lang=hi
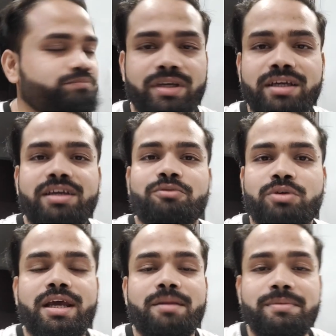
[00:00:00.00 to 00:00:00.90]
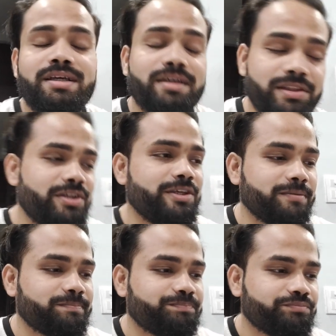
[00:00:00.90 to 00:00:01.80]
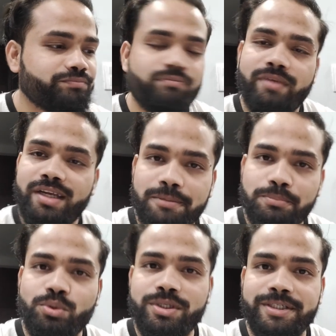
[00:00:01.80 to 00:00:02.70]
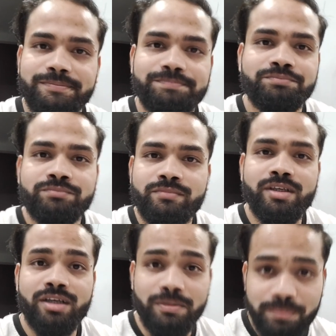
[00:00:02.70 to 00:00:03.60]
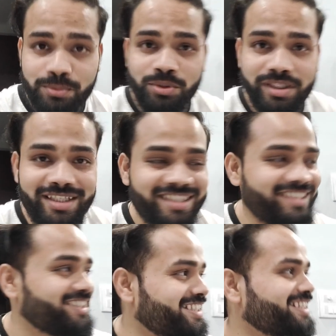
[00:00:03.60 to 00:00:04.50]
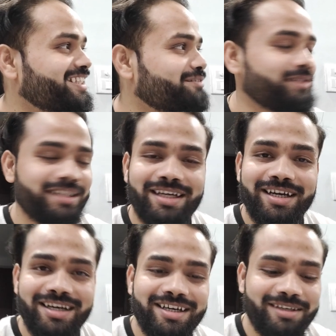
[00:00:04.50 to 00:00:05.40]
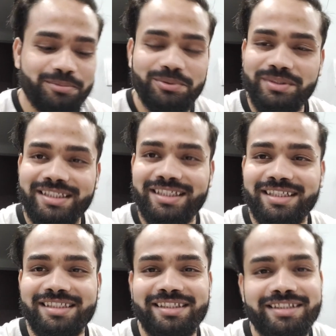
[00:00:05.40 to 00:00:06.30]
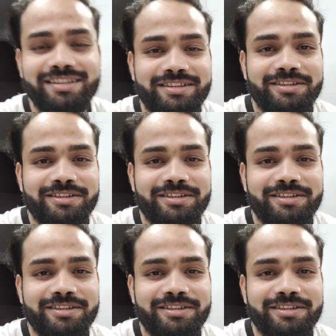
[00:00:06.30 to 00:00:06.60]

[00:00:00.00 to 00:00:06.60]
भैया वो कह रहा भैया कितनी मैंने कहा पूरी कह रहा पूरी मैंने कहा हाँ पूरी हटानी है